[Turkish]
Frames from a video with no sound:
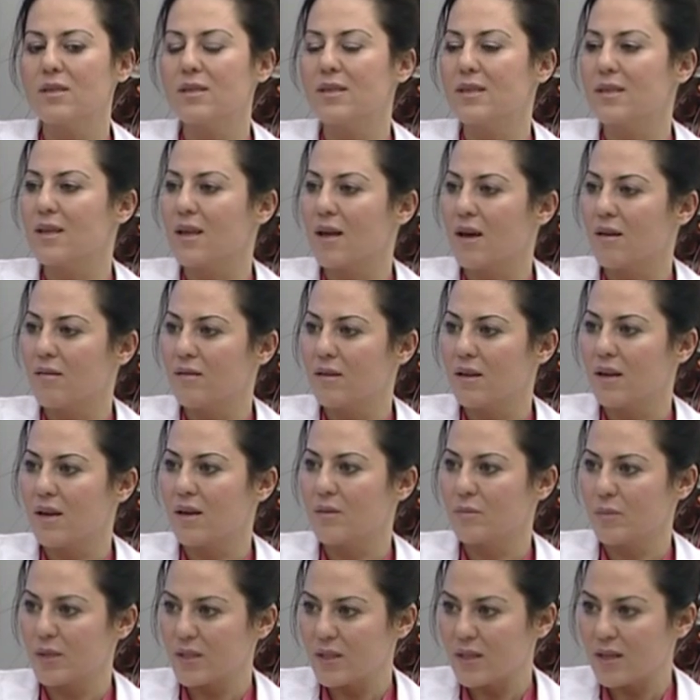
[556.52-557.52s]

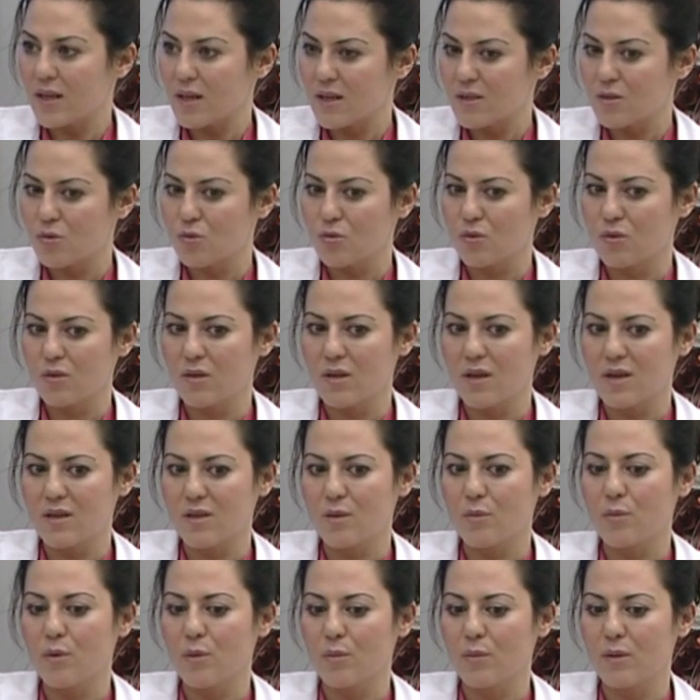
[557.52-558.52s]
tedaviler, medikasyonlar
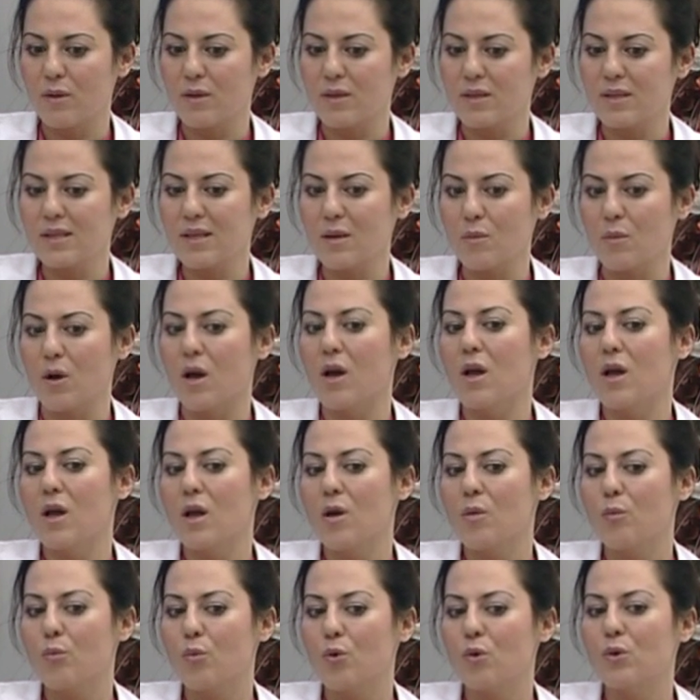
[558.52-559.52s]
yapabiliriz ama
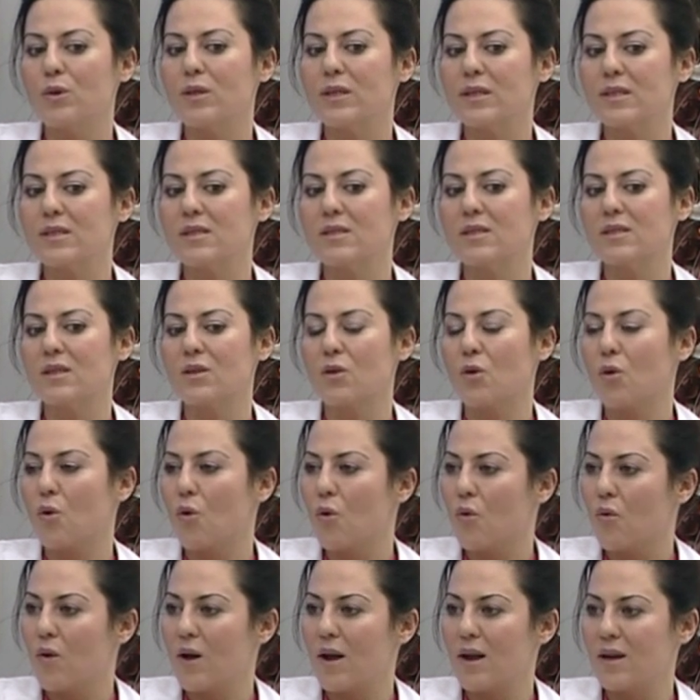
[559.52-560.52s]

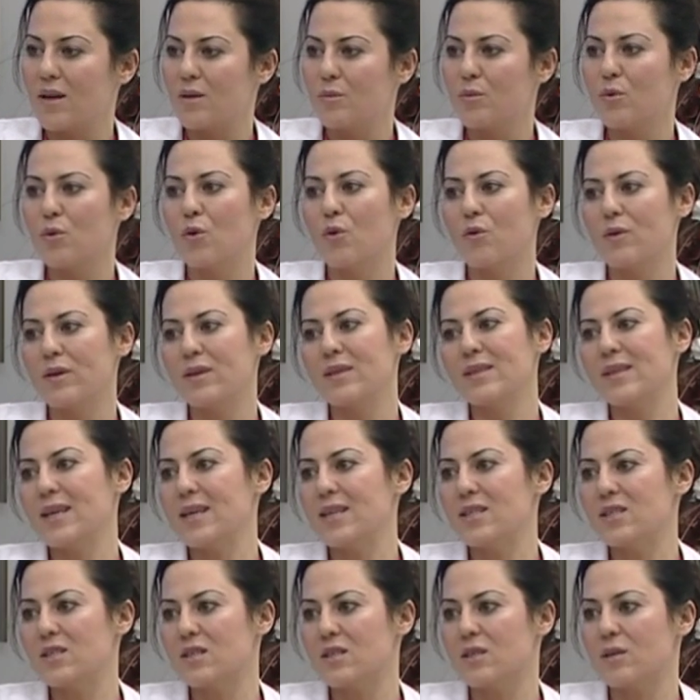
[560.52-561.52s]
polikistik overle bir overi
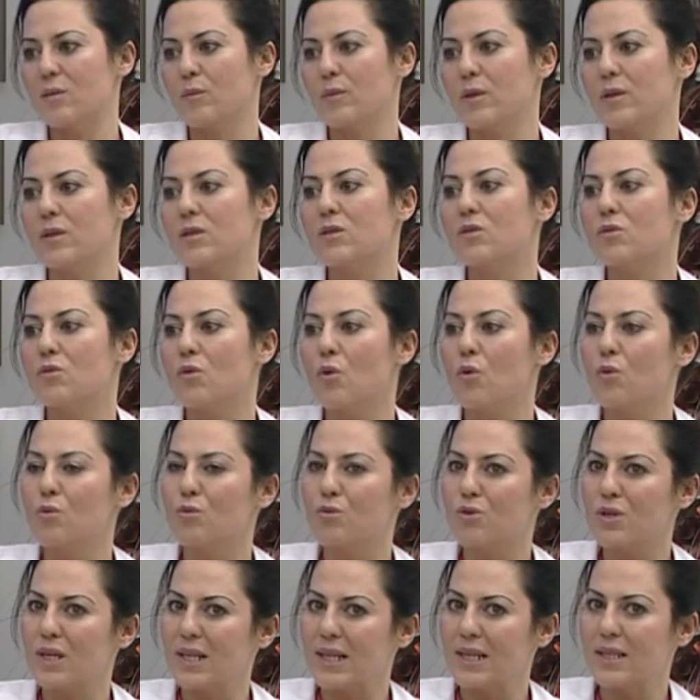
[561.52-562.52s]
değiştiremeyiz.
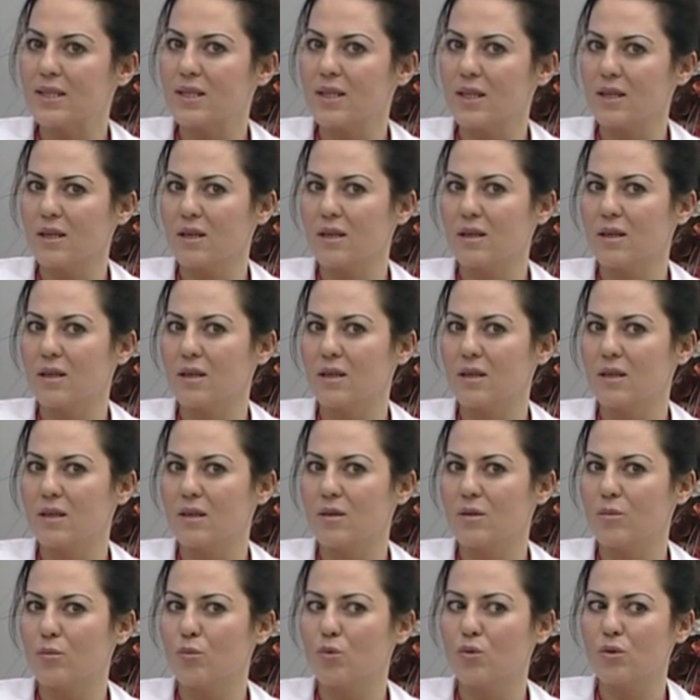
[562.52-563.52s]
Önceleri
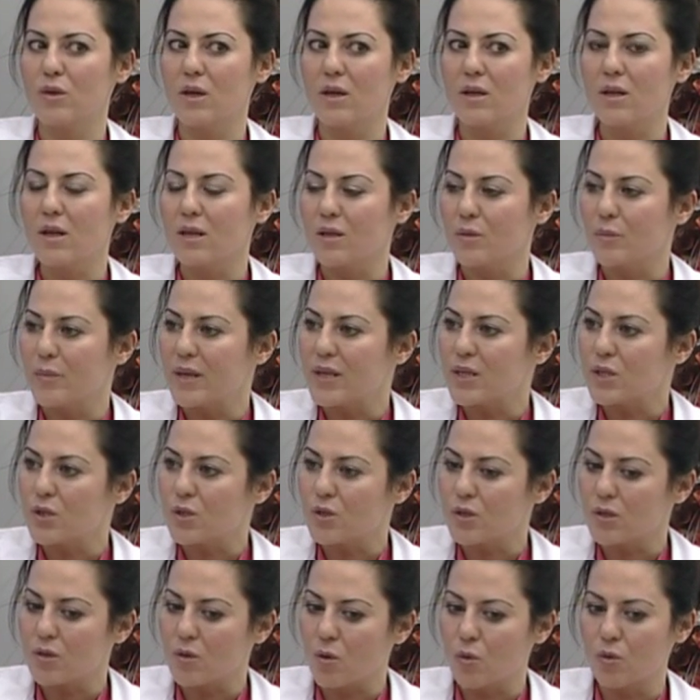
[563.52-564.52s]
e, bundan hani
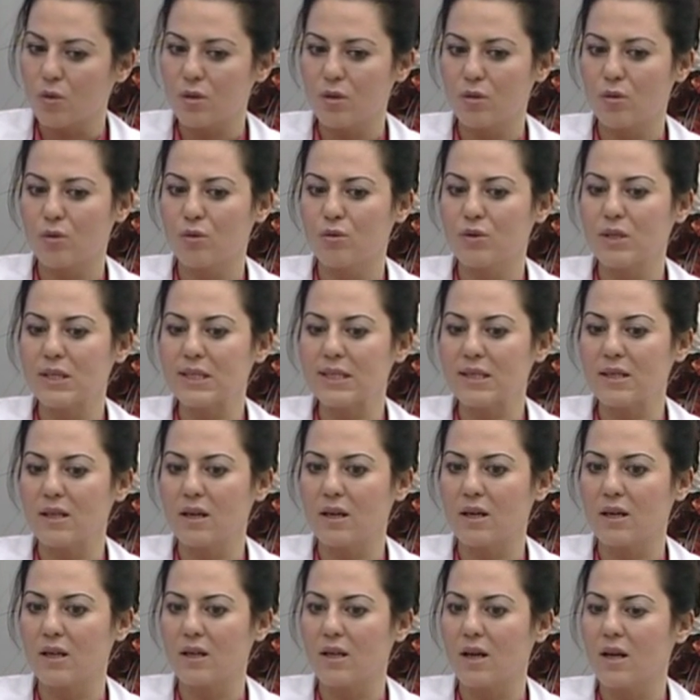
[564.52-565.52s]
5-10 yıl
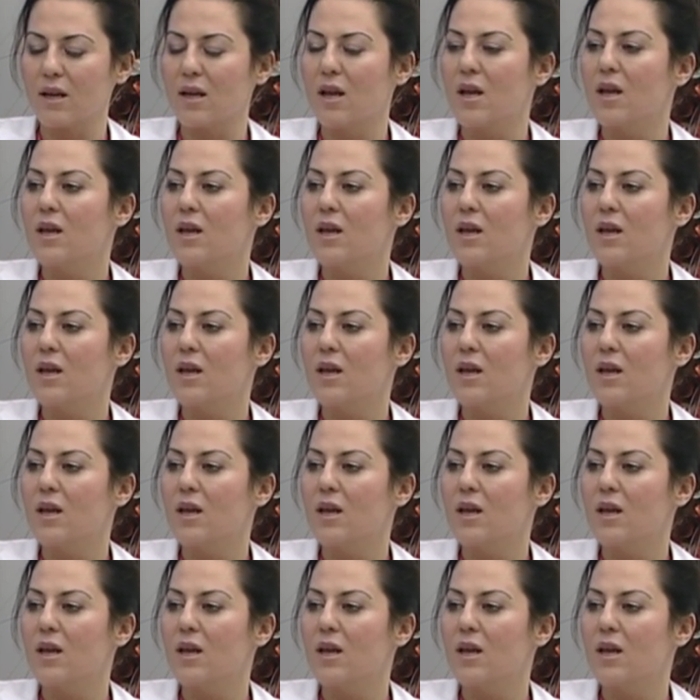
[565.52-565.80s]
öncesine kadar